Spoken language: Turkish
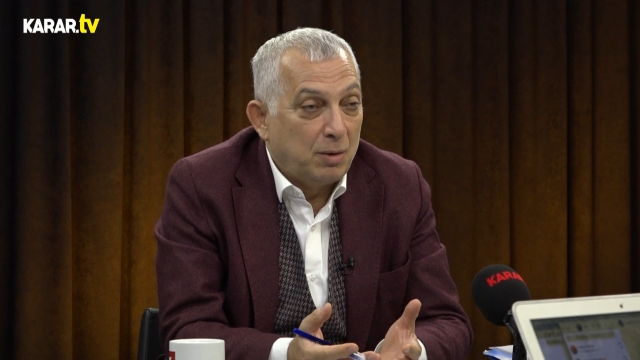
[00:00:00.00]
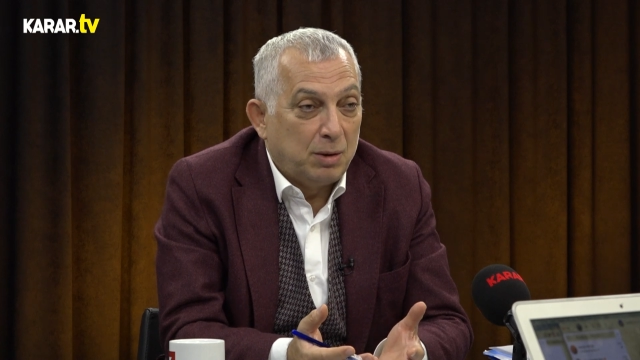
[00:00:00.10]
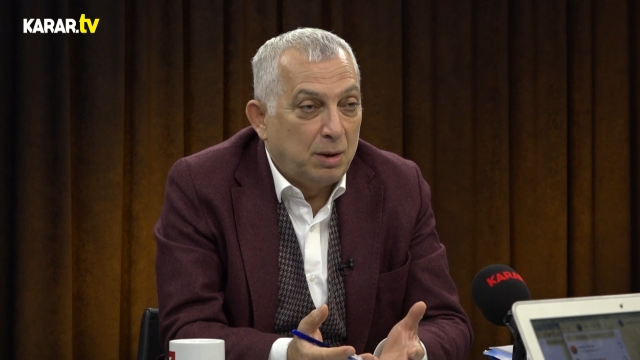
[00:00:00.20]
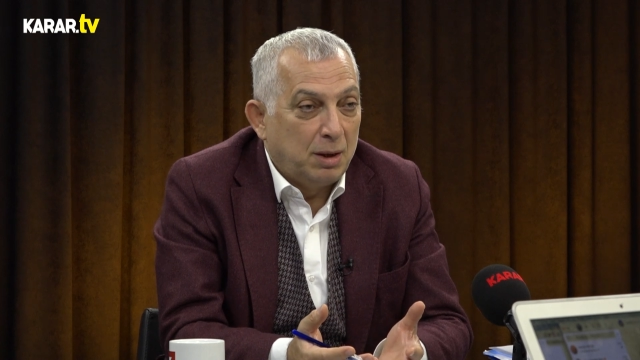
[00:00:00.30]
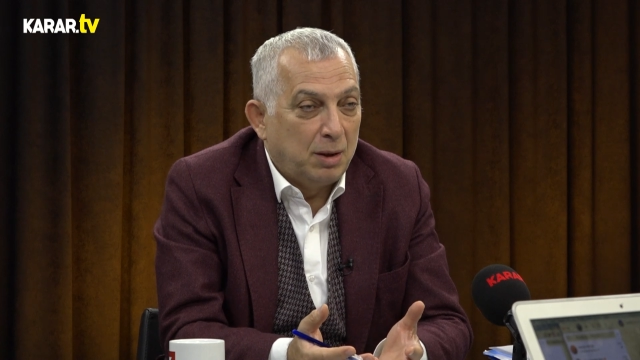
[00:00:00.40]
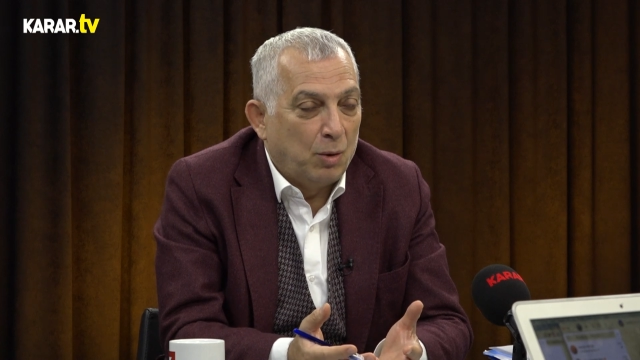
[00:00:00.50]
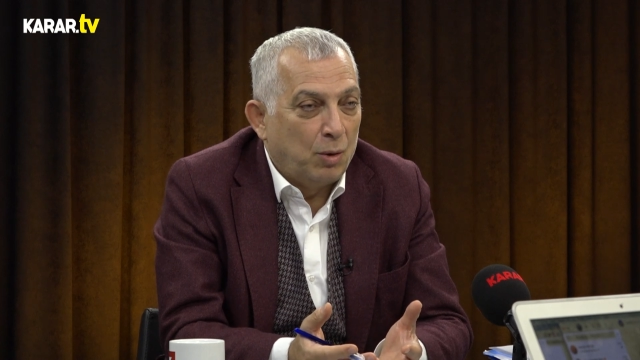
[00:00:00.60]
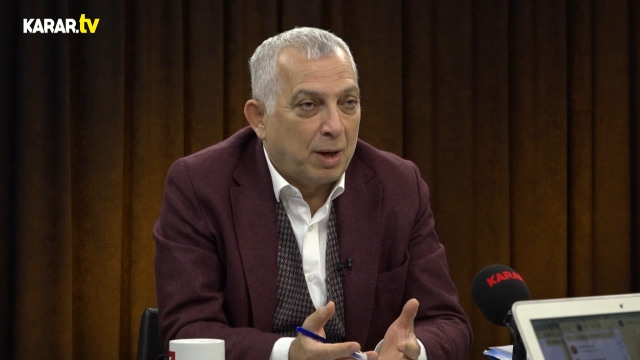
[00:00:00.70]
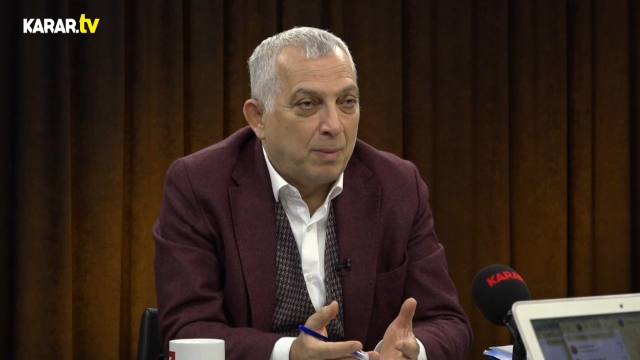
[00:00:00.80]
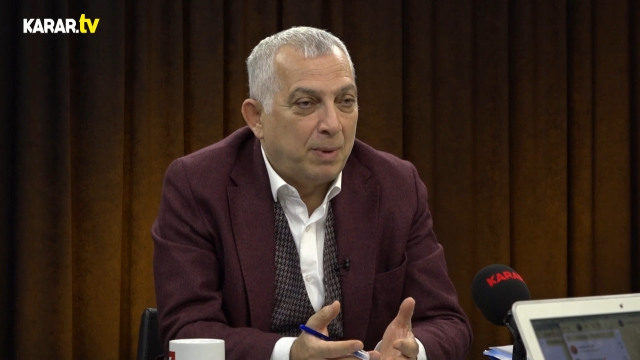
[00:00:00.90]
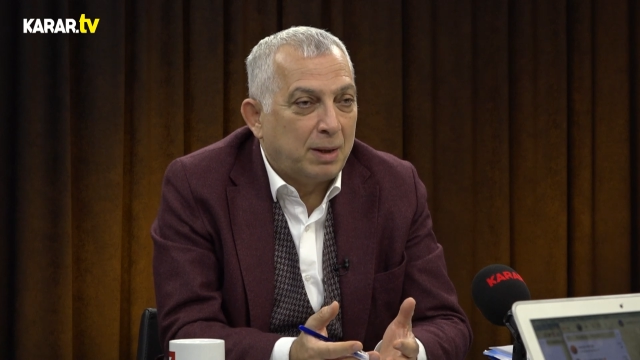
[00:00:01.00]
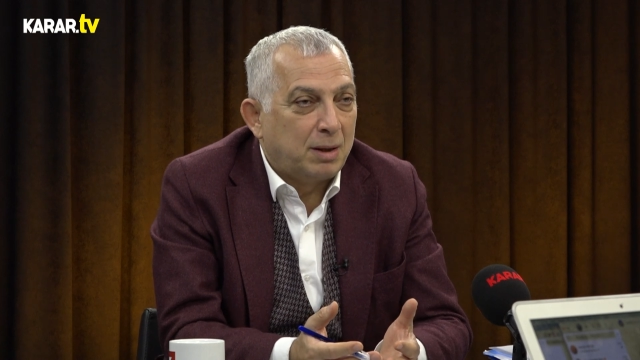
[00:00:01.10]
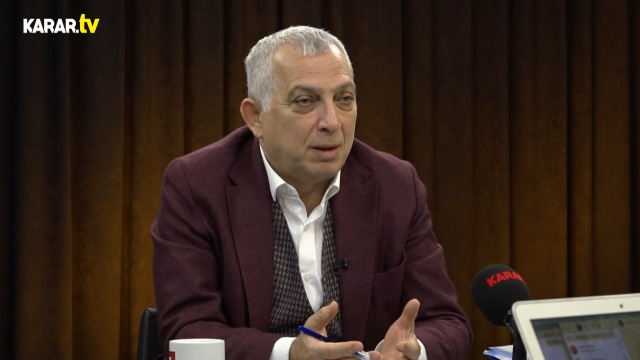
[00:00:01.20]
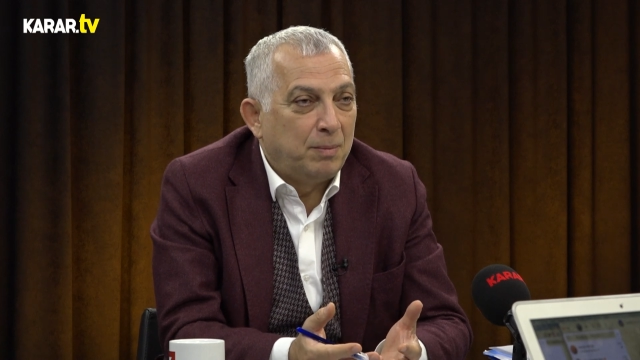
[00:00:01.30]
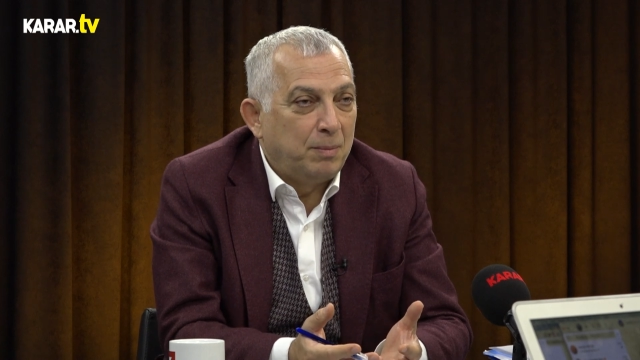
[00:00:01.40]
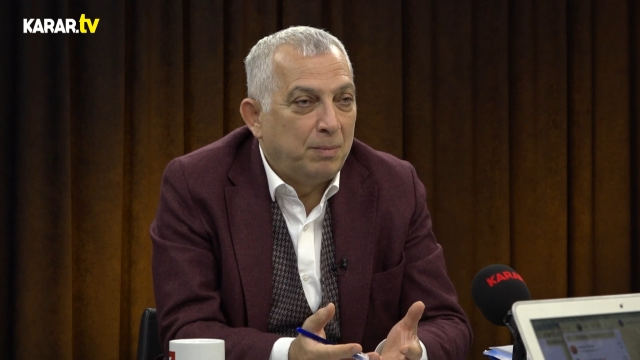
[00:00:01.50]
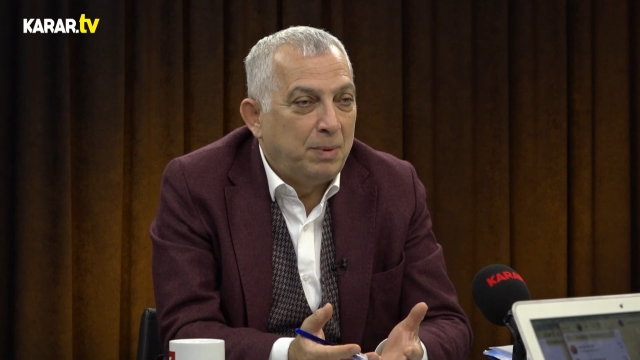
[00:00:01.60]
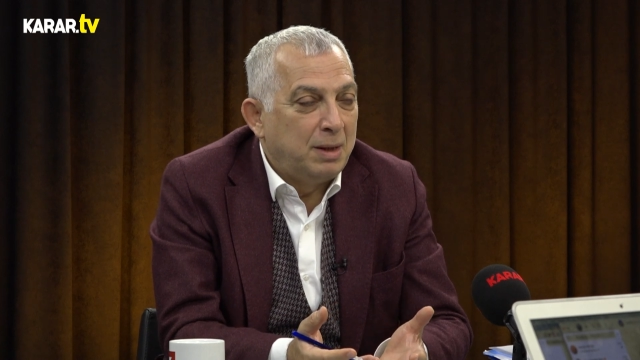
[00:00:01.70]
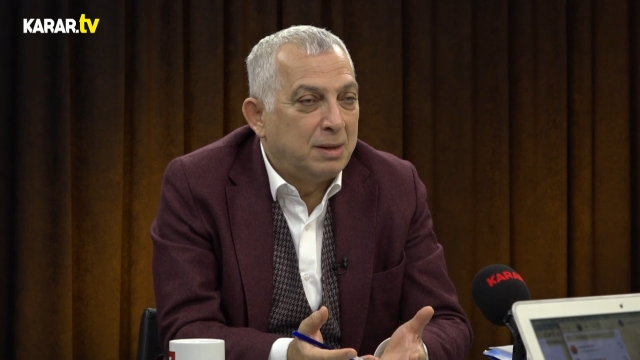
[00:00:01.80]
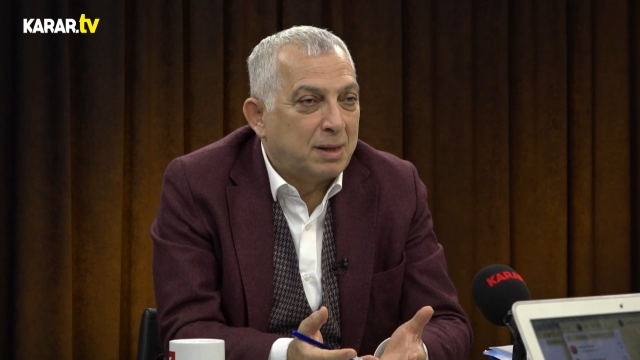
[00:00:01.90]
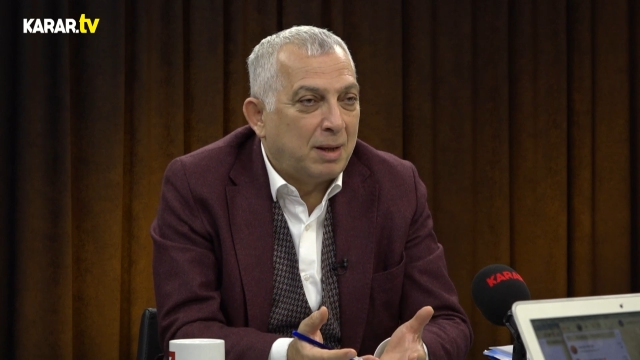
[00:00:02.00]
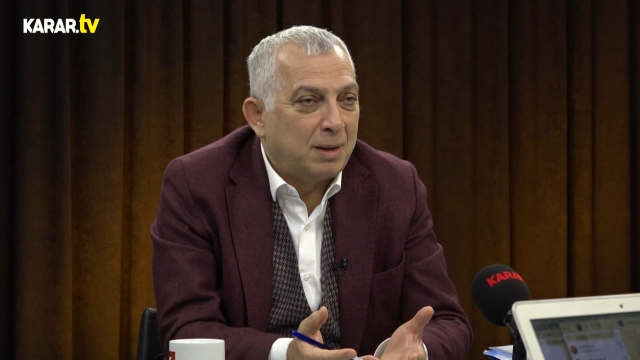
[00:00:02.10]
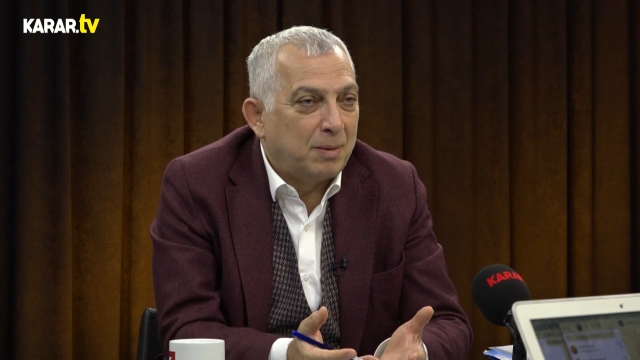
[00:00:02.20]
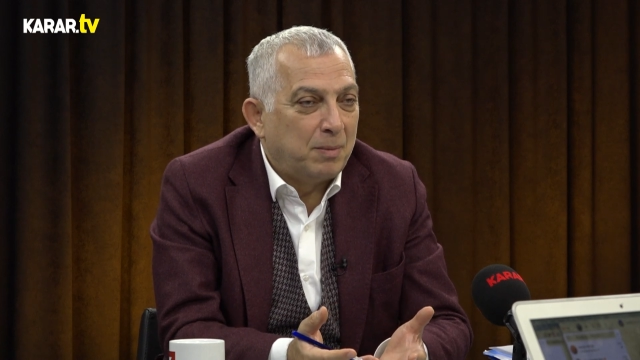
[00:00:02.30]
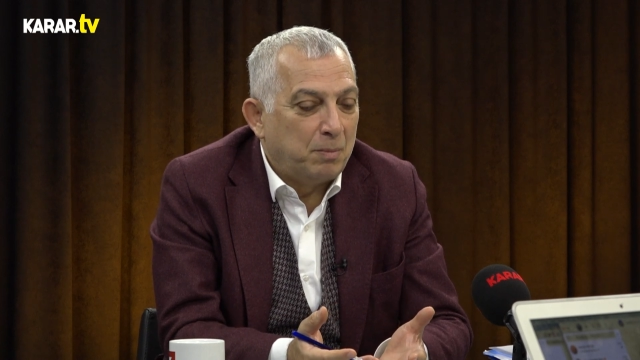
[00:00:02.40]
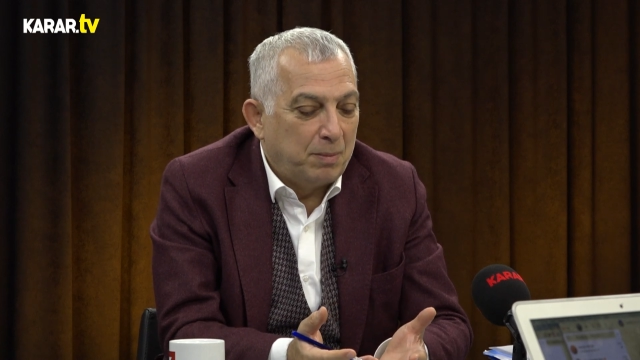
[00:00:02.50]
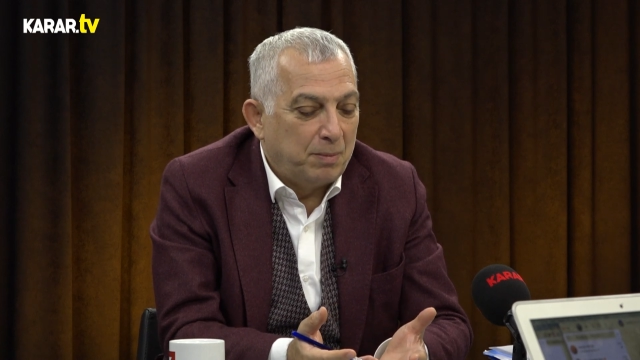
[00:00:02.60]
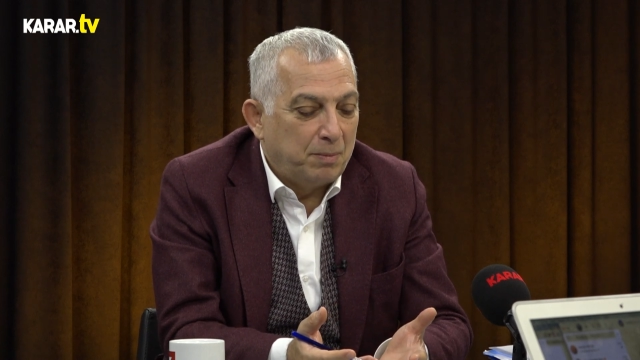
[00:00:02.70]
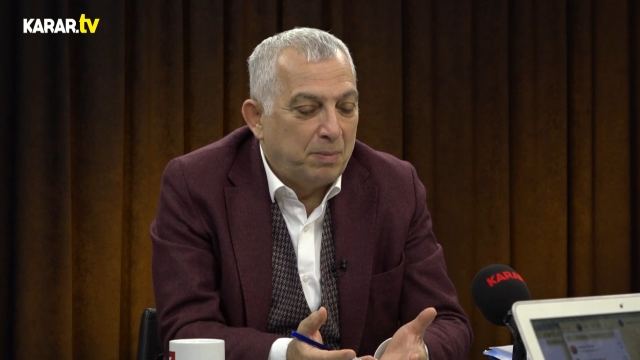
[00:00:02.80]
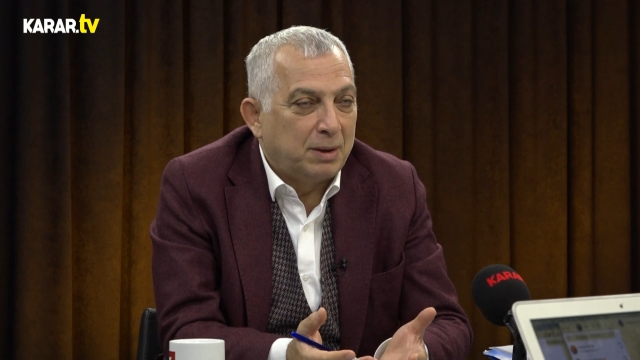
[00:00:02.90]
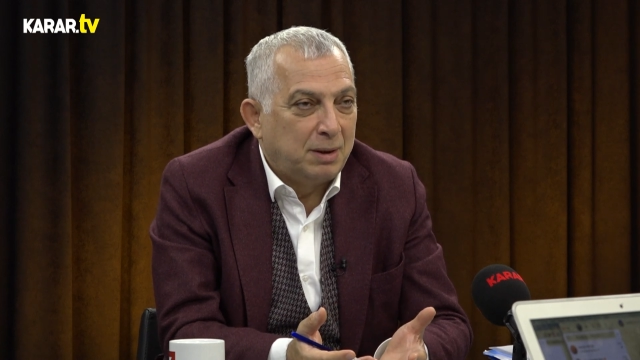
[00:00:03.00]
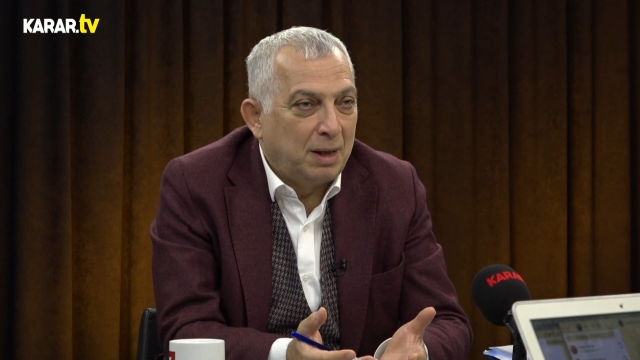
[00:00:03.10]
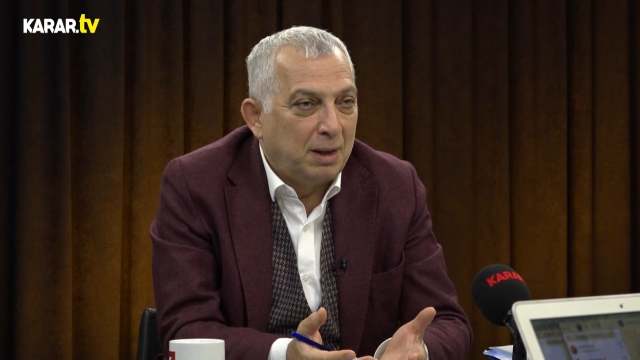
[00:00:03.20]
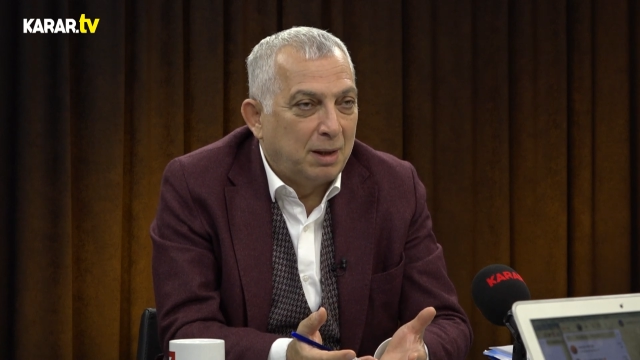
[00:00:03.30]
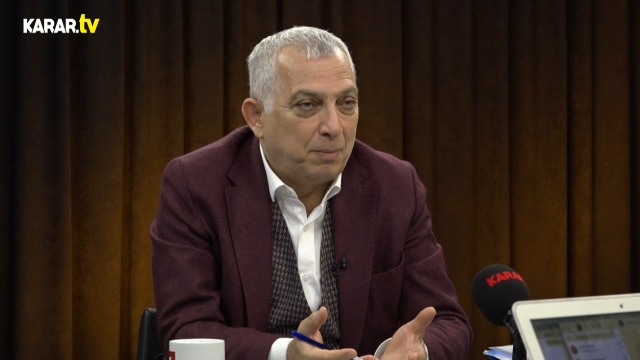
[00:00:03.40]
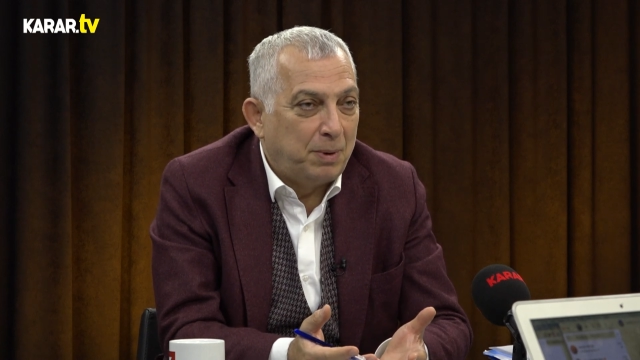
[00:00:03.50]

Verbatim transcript: iyi öğrenmek bir insan bir dildir,